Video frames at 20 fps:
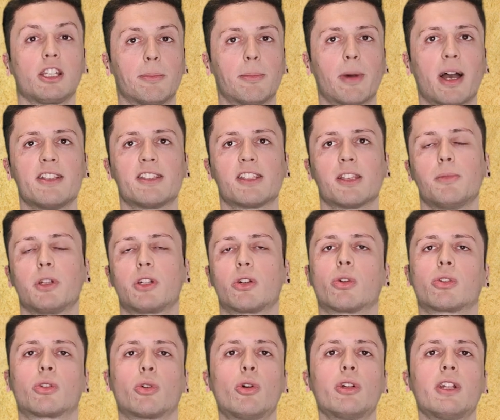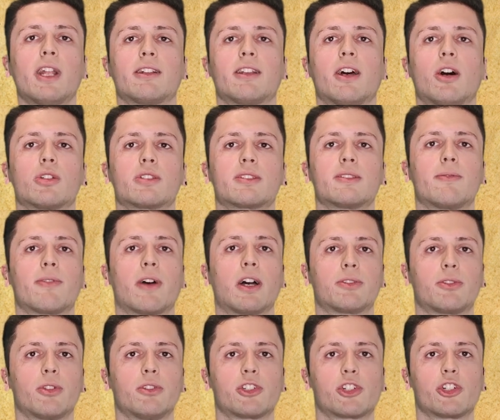gemeinsam mit rund 100.000
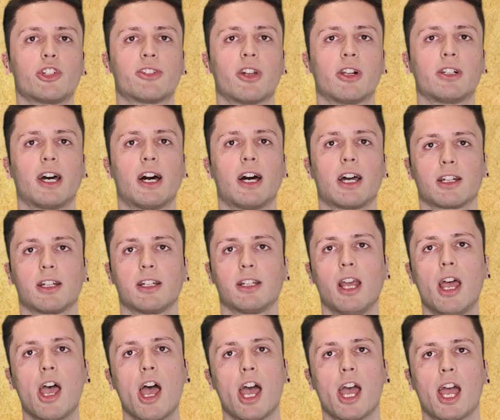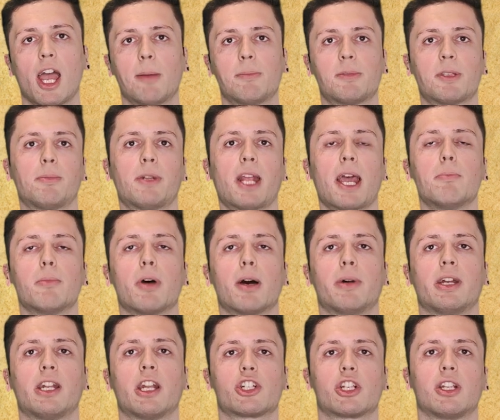französischen Soldaten im September
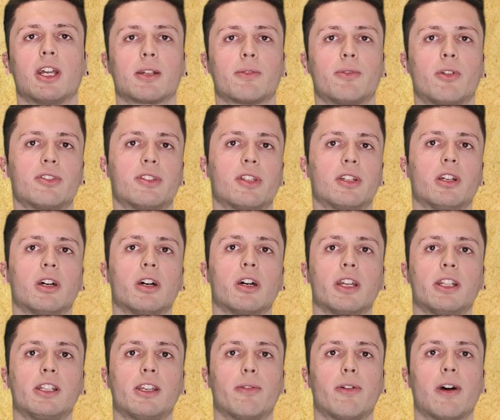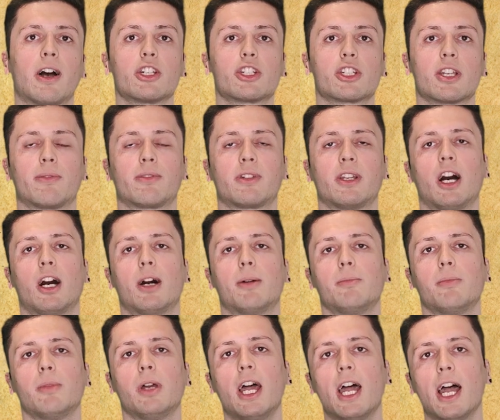bei der Schlacht von Sedan in Gefangenschaft
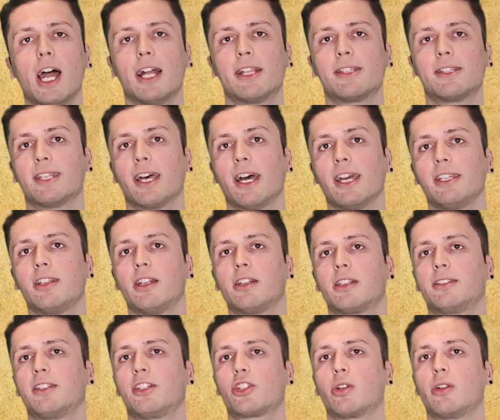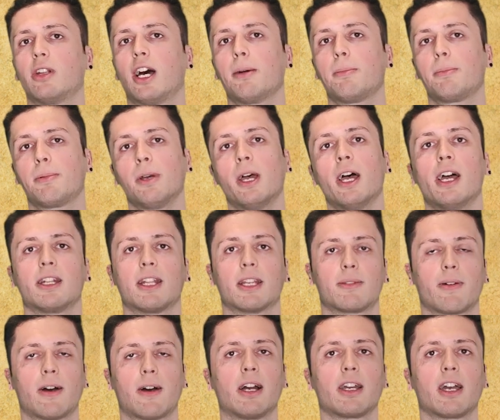kam, zeichnete sich schon ab, dass
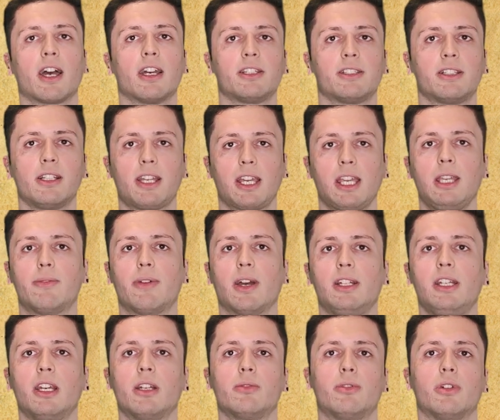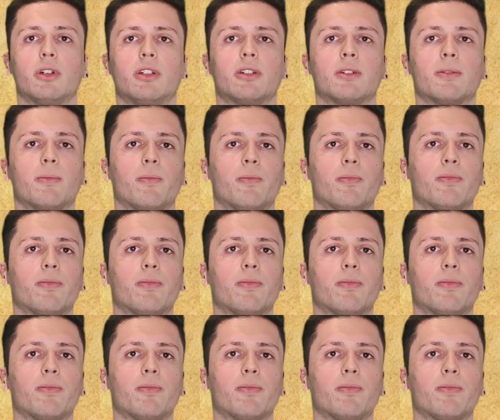Frankreich den Krieg verlieren würde.